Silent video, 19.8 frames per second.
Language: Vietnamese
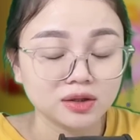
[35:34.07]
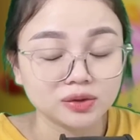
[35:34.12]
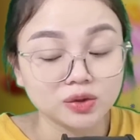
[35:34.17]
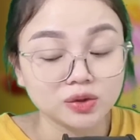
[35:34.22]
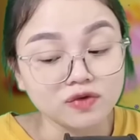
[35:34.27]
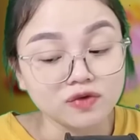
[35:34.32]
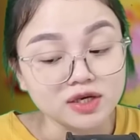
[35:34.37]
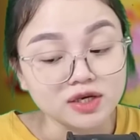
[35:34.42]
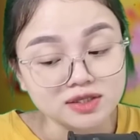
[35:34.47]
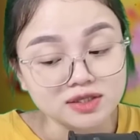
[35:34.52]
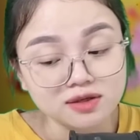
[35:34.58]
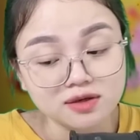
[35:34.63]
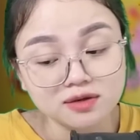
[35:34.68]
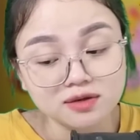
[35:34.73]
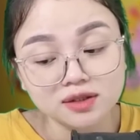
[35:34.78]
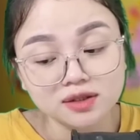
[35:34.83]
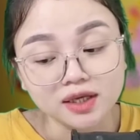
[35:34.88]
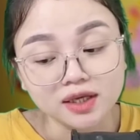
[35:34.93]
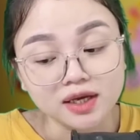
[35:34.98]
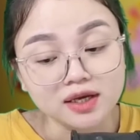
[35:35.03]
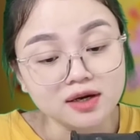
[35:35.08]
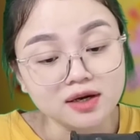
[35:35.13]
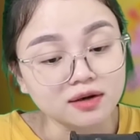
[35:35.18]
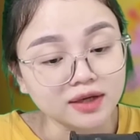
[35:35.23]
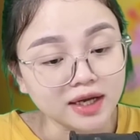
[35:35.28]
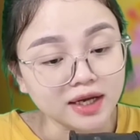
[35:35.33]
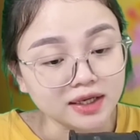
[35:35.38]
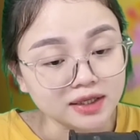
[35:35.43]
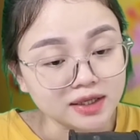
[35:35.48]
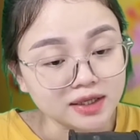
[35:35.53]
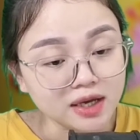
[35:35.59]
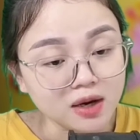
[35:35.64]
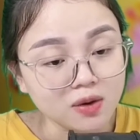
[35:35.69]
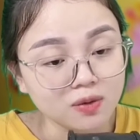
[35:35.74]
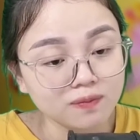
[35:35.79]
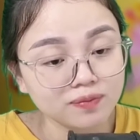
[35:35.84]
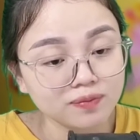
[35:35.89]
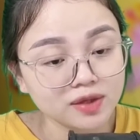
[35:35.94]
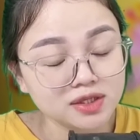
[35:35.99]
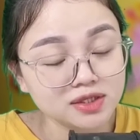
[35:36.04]
Tôi và Dương cứ thế ở cạnh
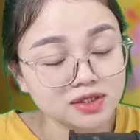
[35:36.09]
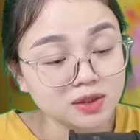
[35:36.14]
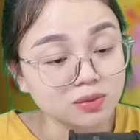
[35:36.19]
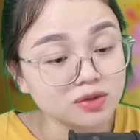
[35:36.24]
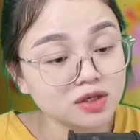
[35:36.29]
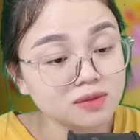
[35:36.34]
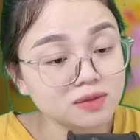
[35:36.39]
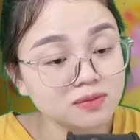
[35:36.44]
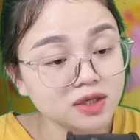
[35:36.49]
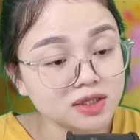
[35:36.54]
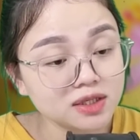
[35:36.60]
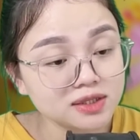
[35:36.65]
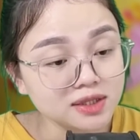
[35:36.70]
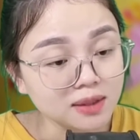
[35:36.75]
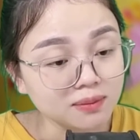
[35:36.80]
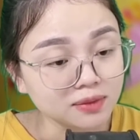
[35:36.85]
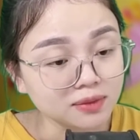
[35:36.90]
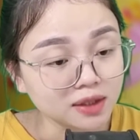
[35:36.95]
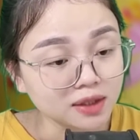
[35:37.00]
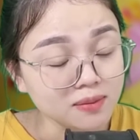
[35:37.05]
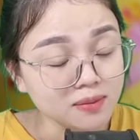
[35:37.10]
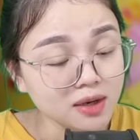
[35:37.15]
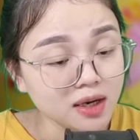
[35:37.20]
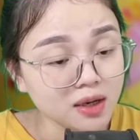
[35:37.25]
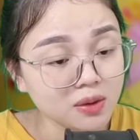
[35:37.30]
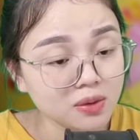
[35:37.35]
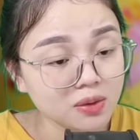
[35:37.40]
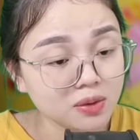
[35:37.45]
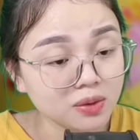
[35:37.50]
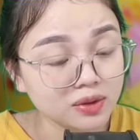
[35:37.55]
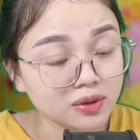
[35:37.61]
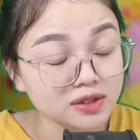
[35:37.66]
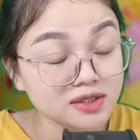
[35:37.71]
nhau, giống như mưa dầm thấm lâu.